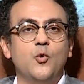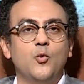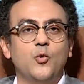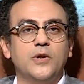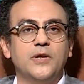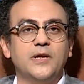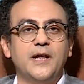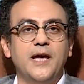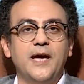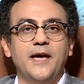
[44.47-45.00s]

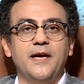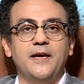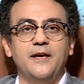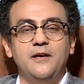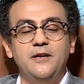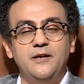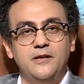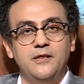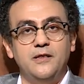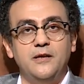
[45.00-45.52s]
ولا لا
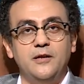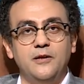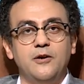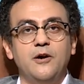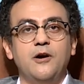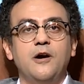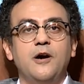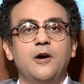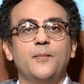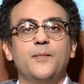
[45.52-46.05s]
ايه
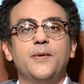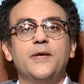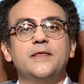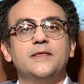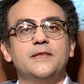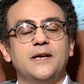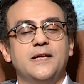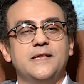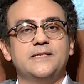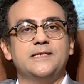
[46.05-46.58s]
العلاقه
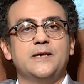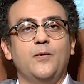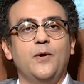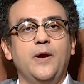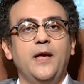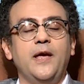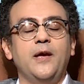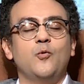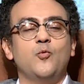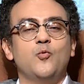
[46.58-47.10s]
بين
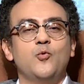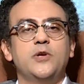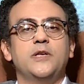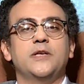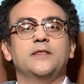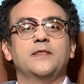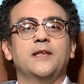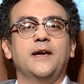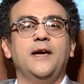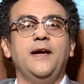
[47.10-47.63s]
الزواج
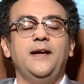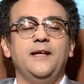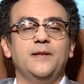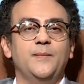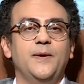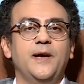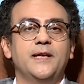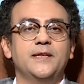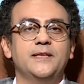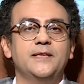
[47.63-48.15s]
والنجاح
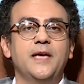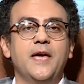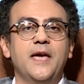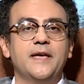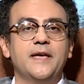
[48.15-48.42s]
المهني